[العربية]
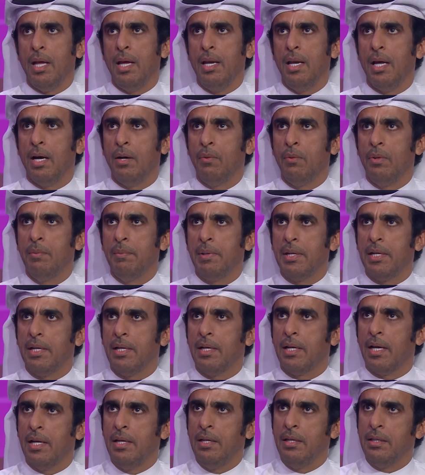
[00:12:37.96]
لا لا اول
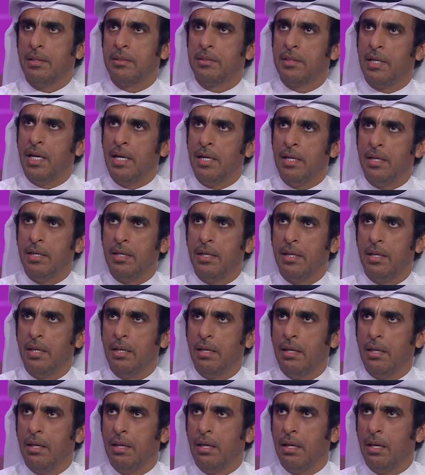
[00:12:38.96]
مره كانك صاير
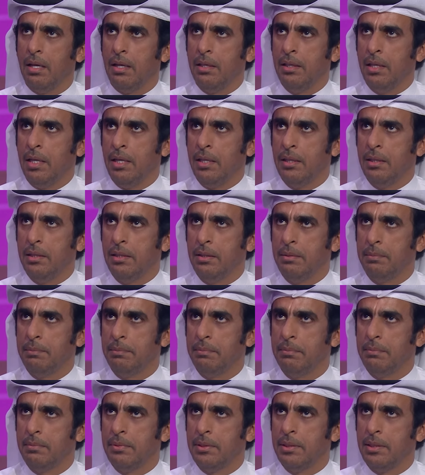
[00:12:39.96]
آه،
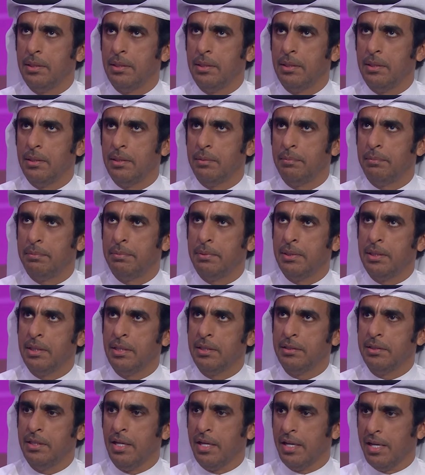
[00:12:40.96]
يعني
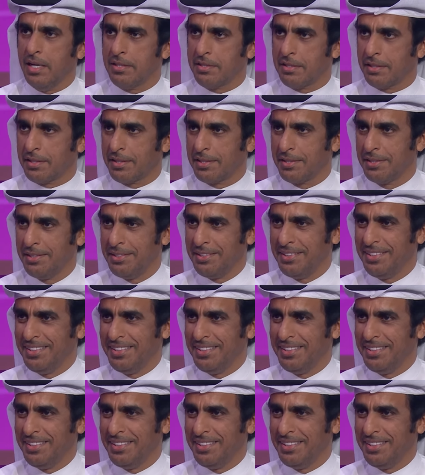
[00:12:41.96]
بينقطع راسك